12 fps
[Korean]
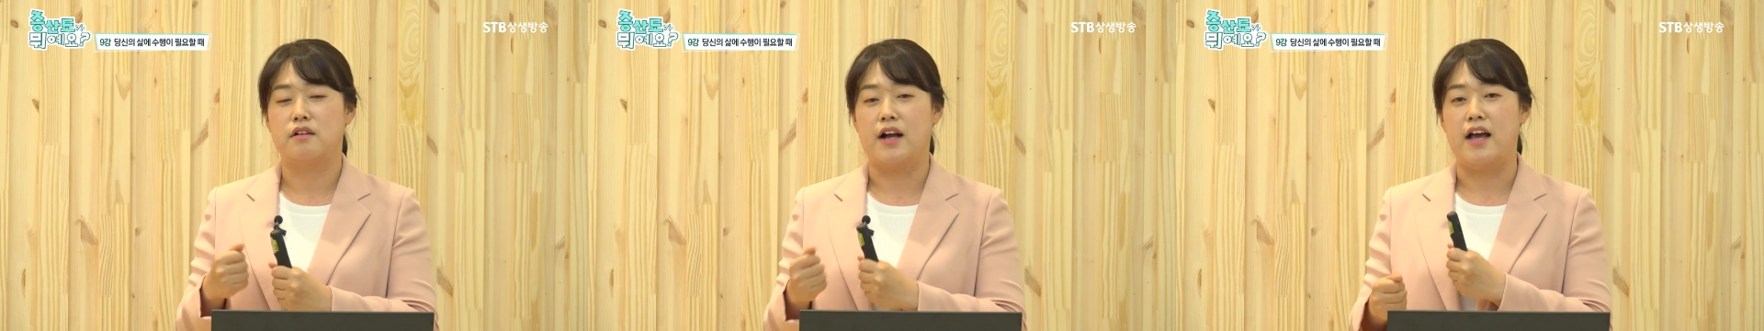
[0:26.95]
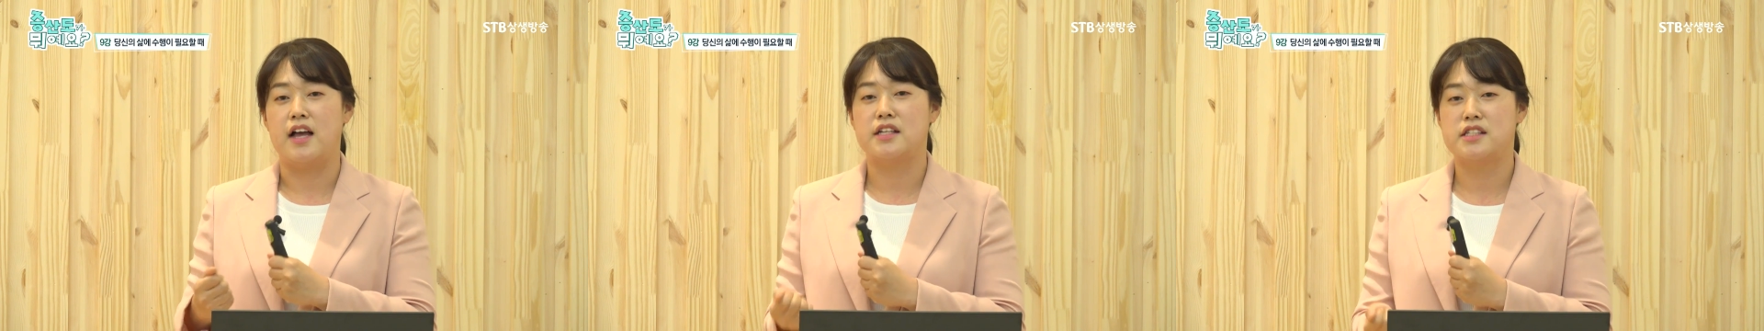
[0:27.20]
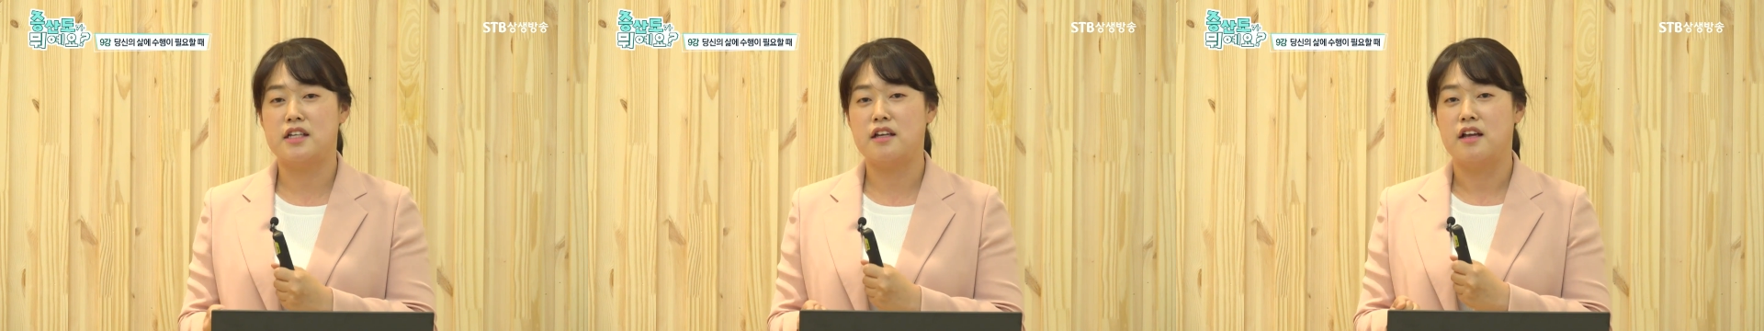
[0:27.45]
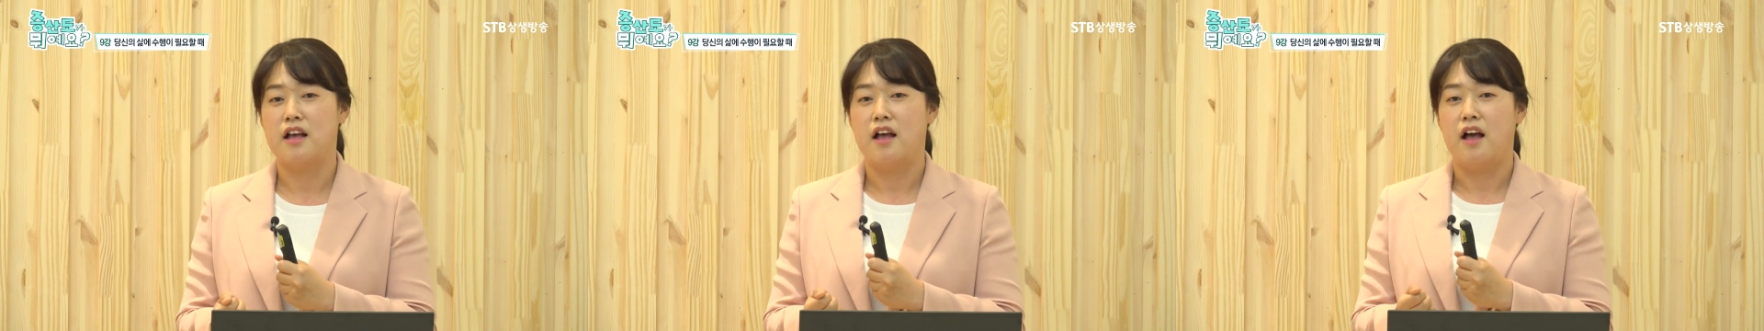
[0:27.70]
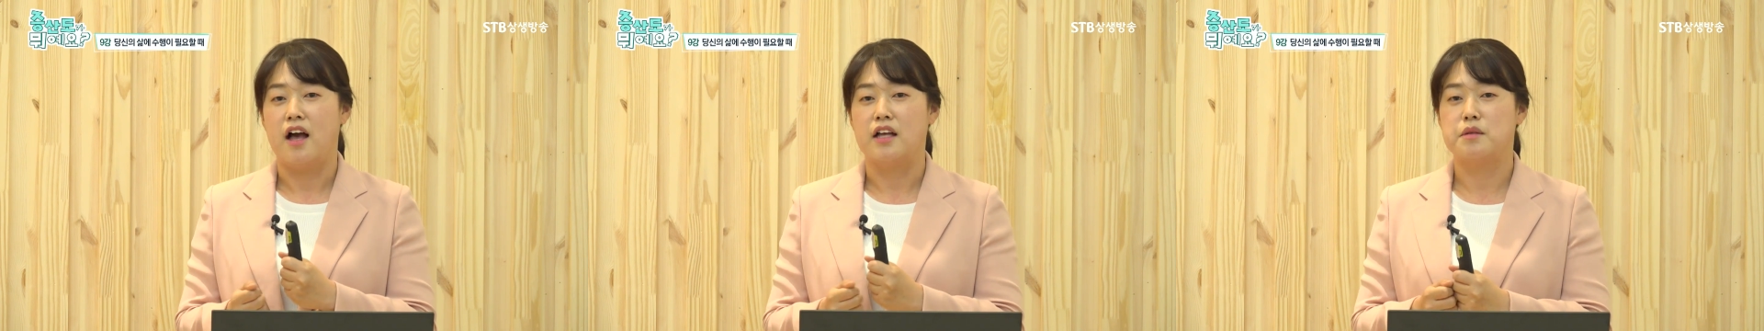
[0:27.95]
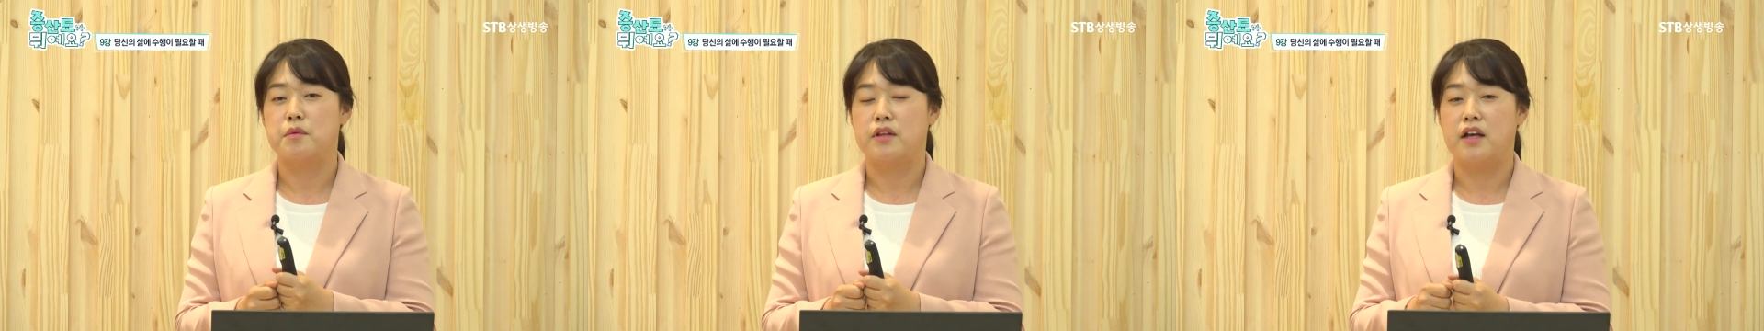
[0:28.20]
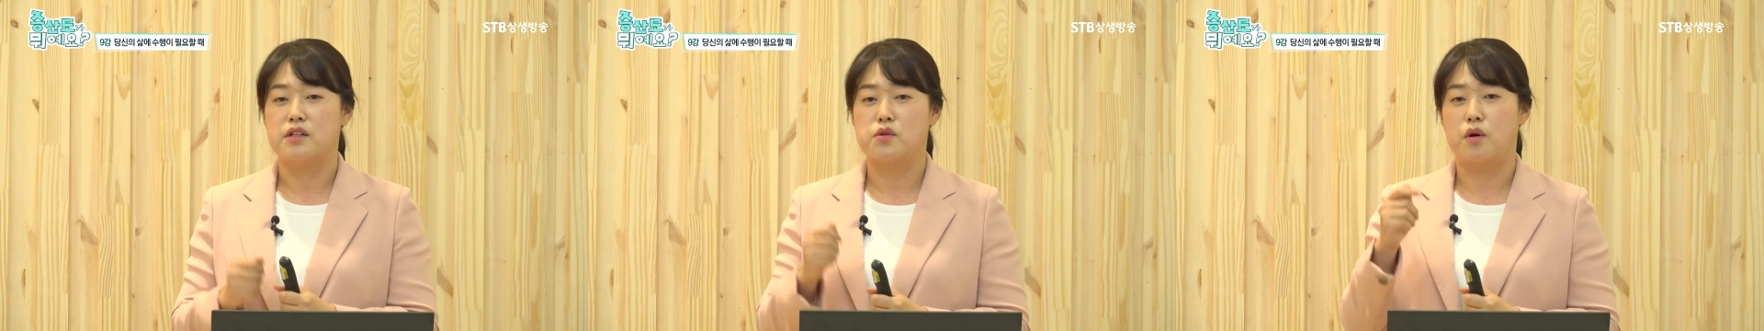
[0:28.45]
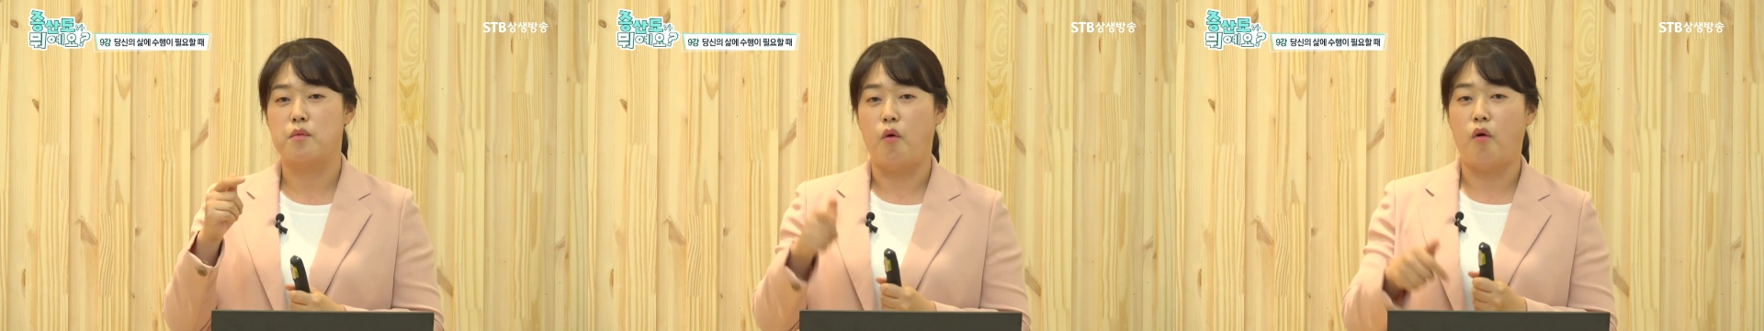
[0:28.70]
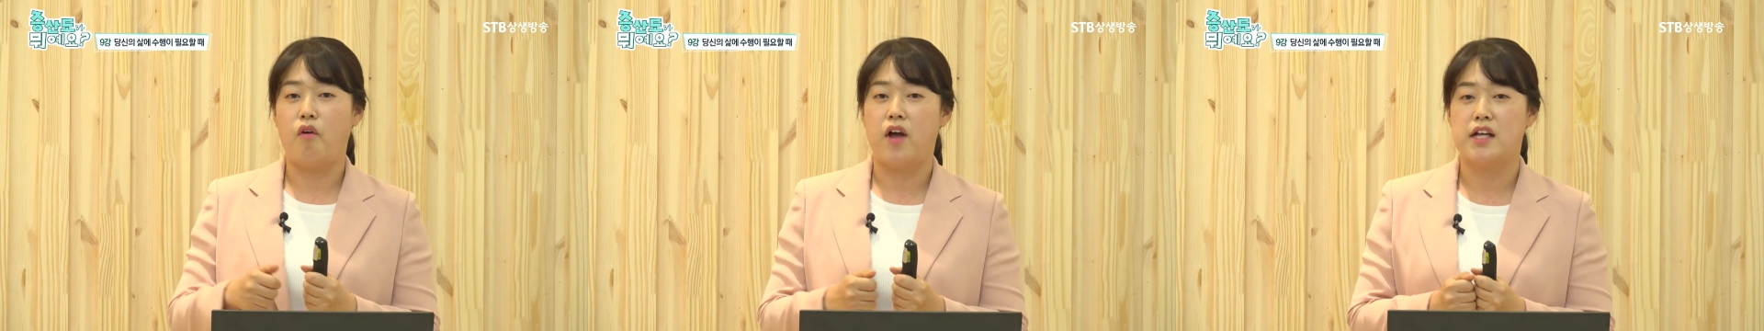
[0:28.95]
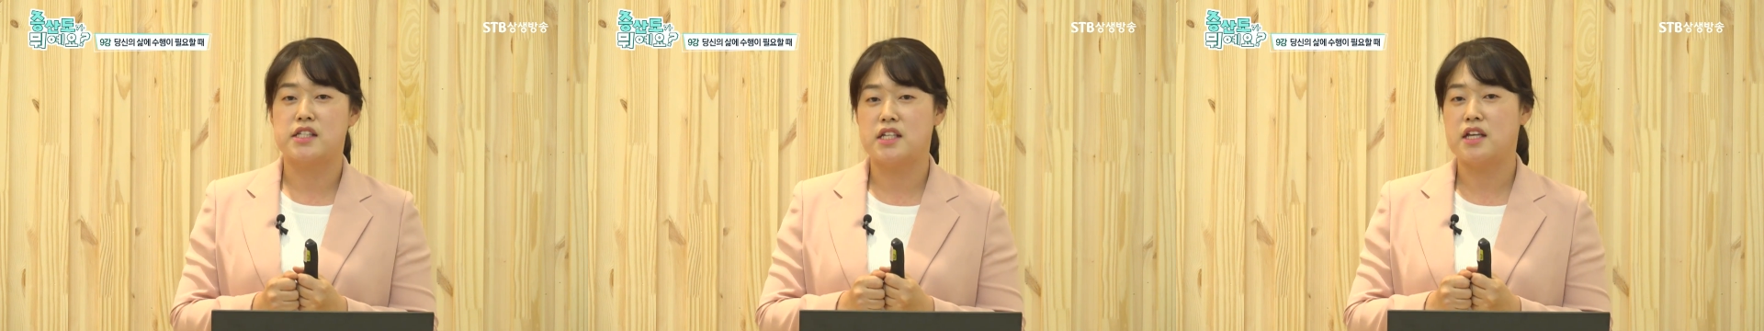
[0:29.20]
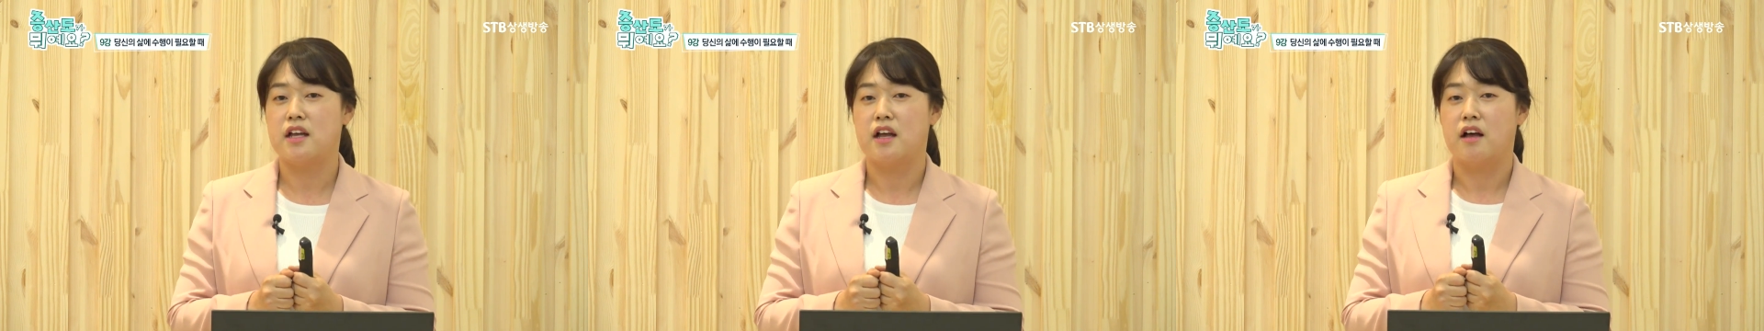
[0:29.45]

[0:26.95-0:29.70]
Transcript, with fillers: 가야지 아니면 내가 저걸 먹어야지